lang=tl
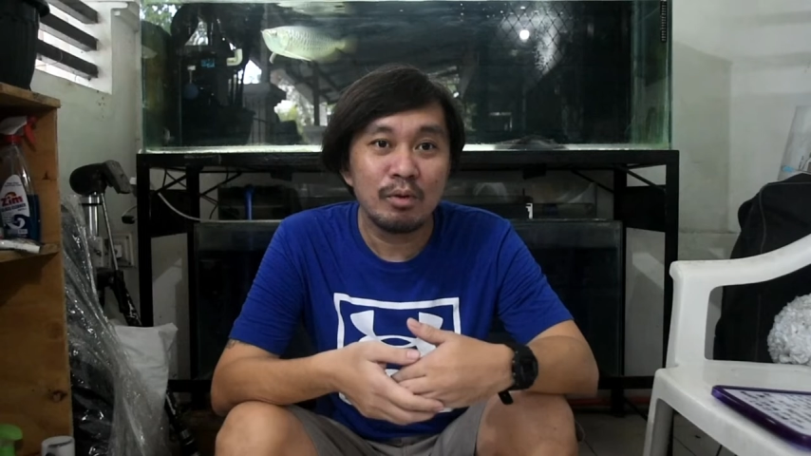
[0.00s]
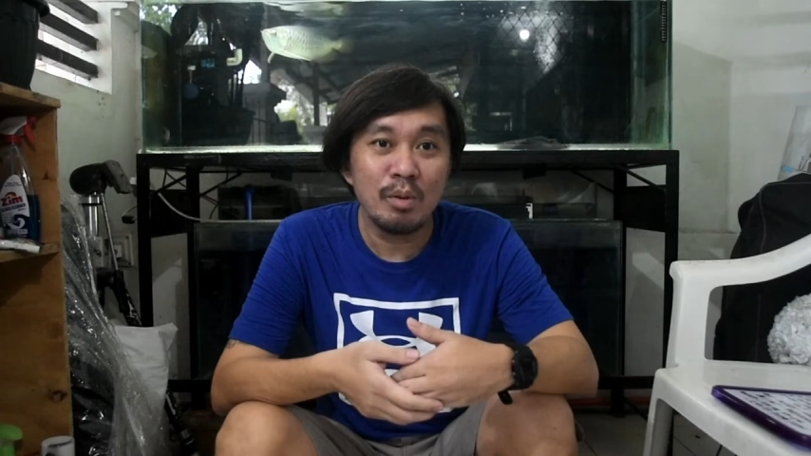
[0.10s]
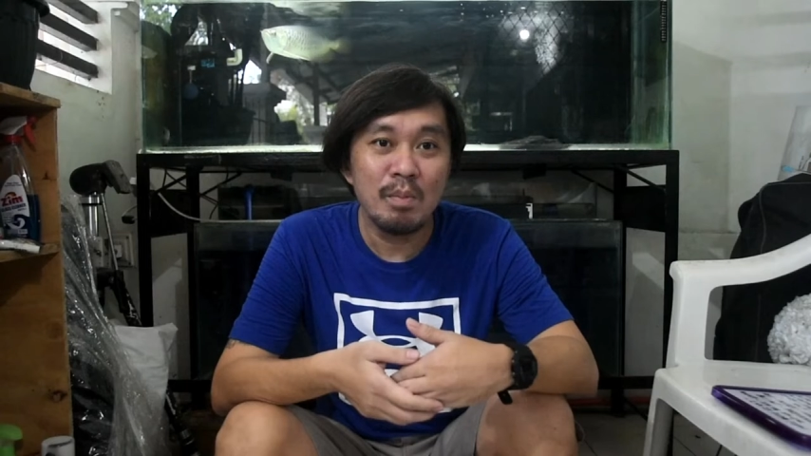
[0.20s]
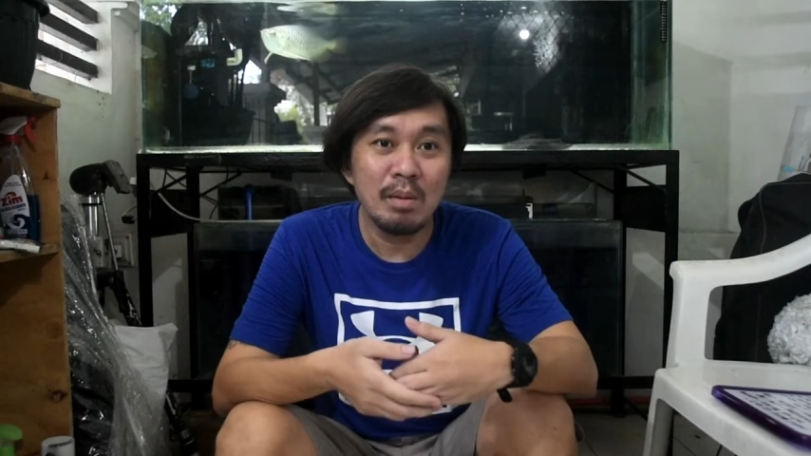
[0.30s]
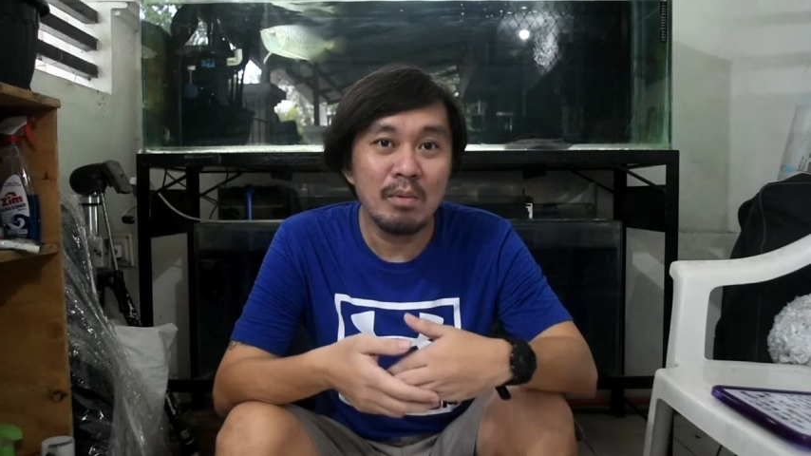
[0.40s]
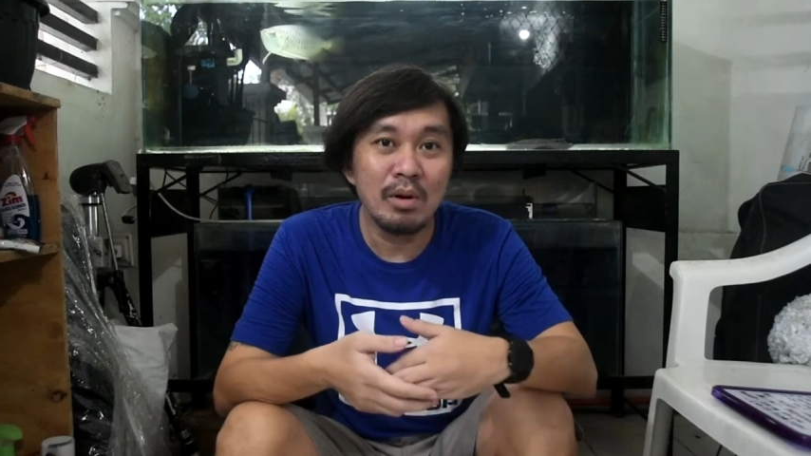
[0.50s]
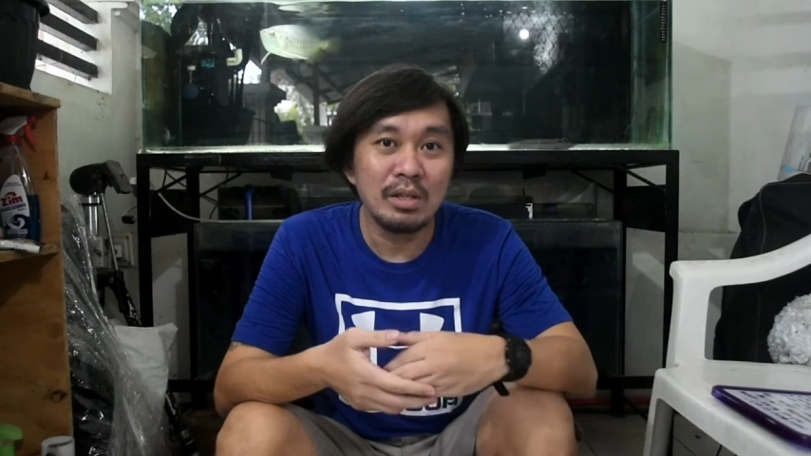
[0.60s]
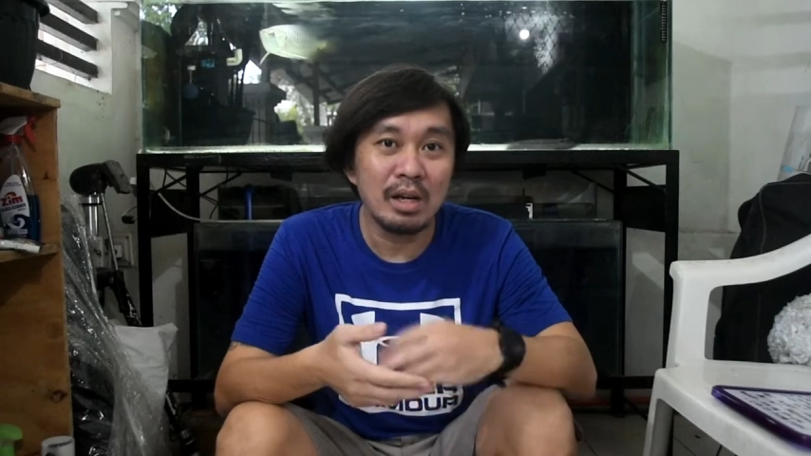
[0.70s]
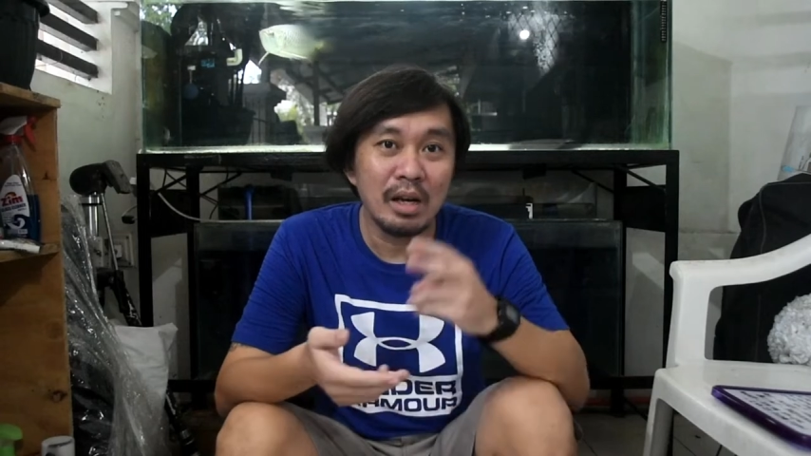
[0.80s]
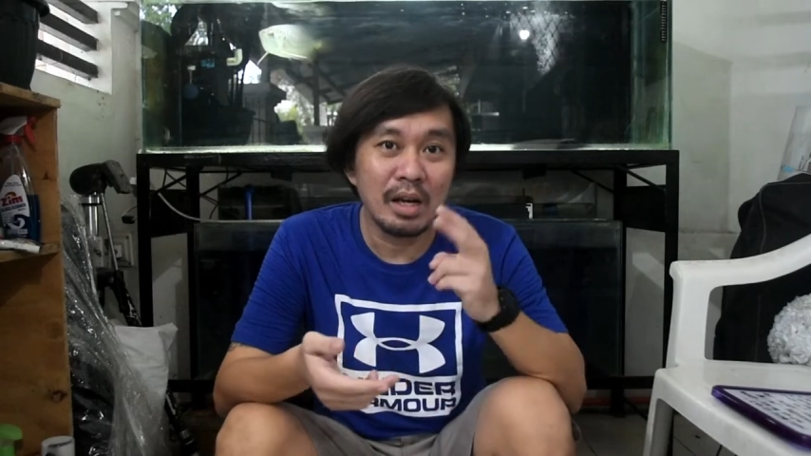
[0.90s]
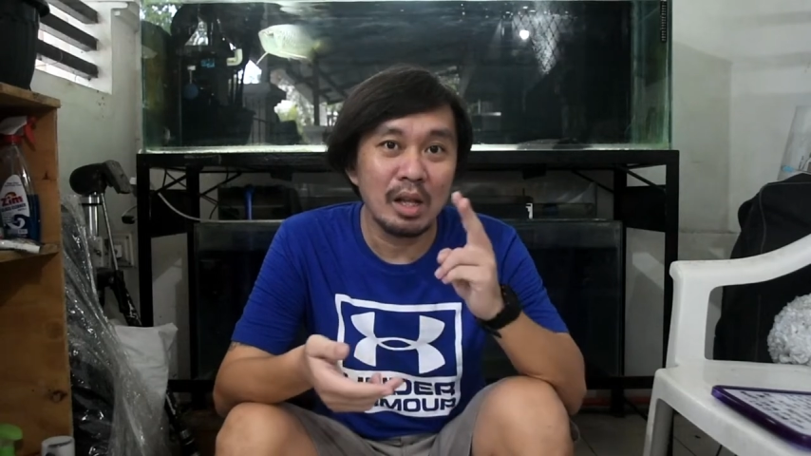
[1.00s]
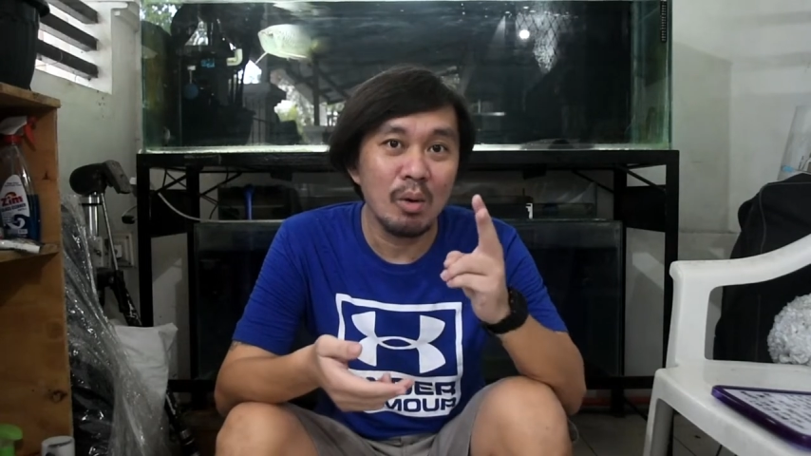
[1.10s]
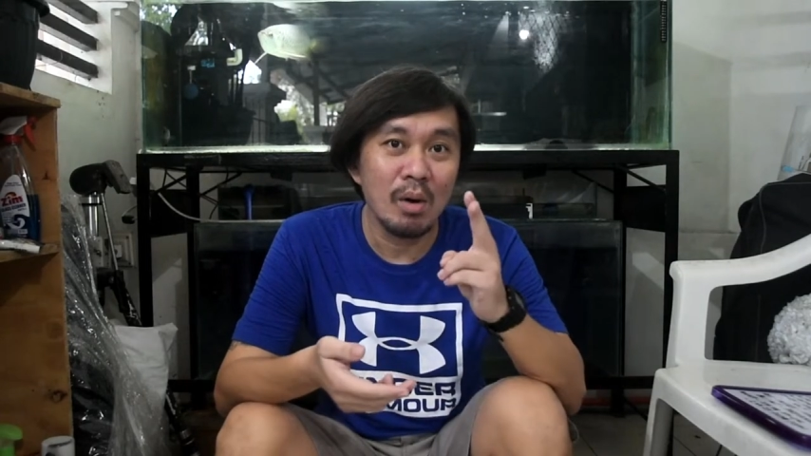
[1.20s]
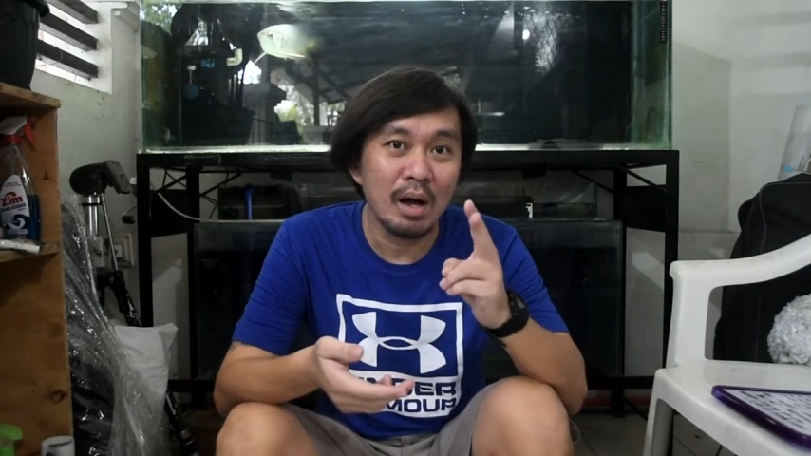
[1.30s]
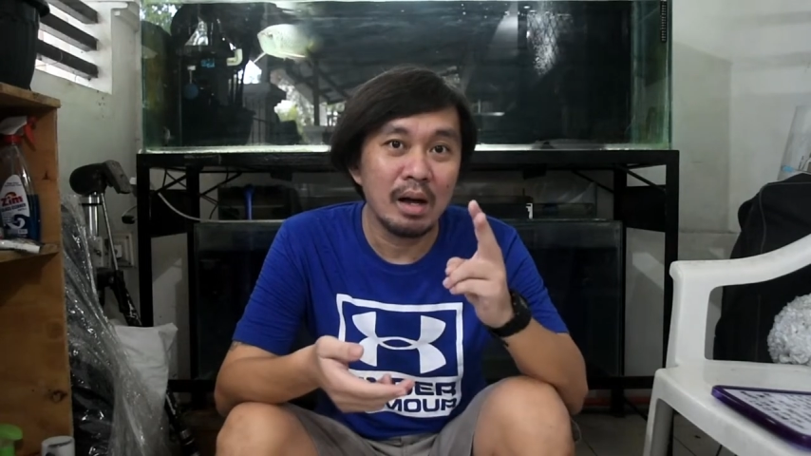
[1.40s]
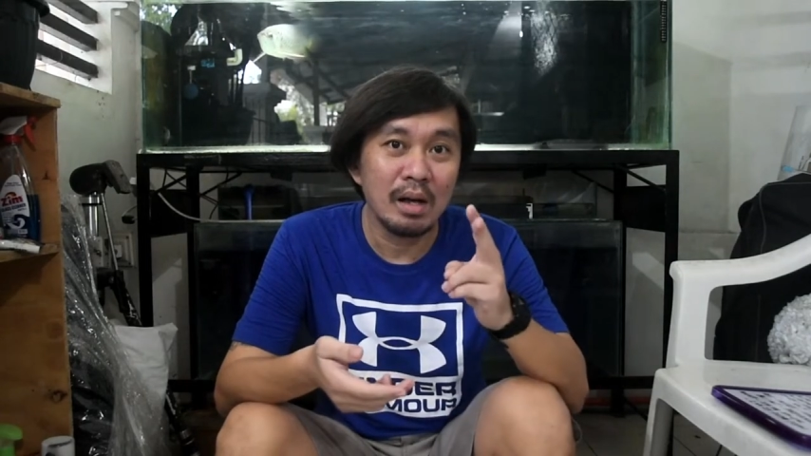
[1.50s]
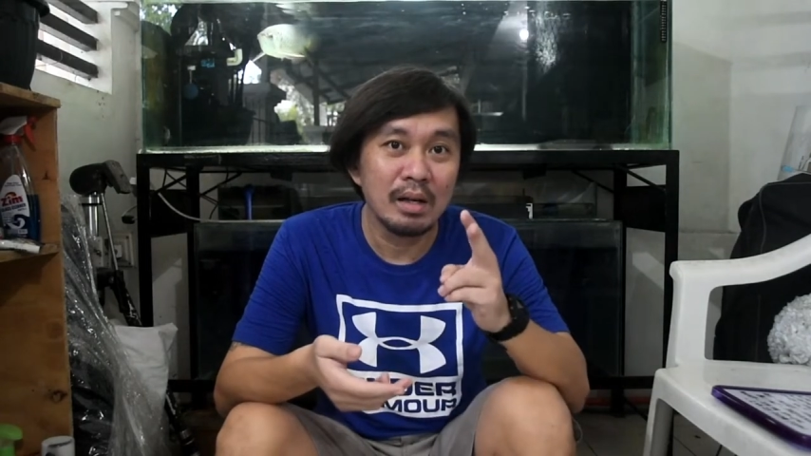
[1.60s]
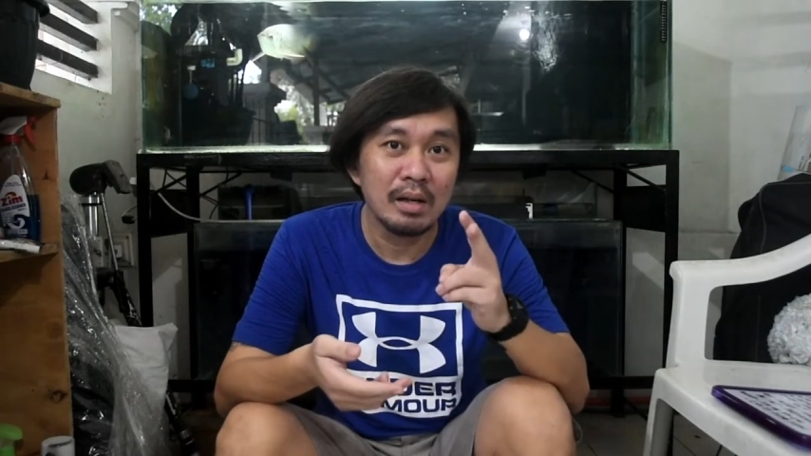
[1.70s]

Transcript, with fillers: For me mo na siya ang ikaduha